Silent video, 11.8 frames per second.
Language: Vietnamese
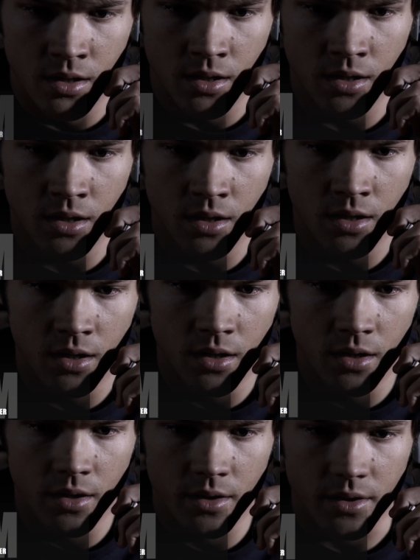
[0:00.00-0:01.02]
Sam không
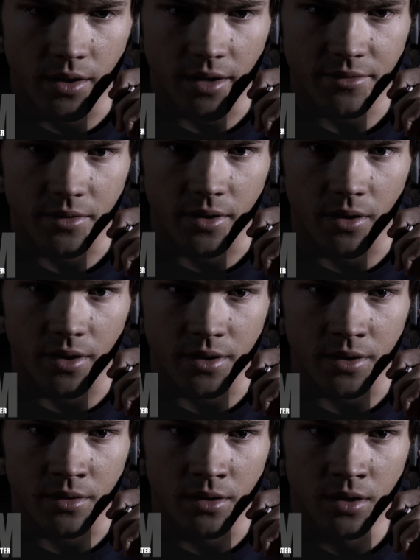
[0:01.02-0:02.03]
đồng tình, bắt đầu
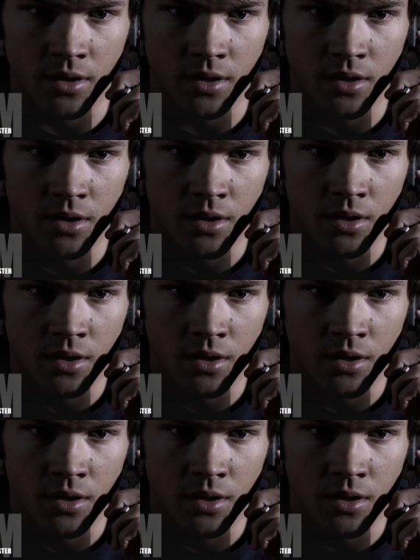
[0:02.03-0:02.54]
tranh cãi với John.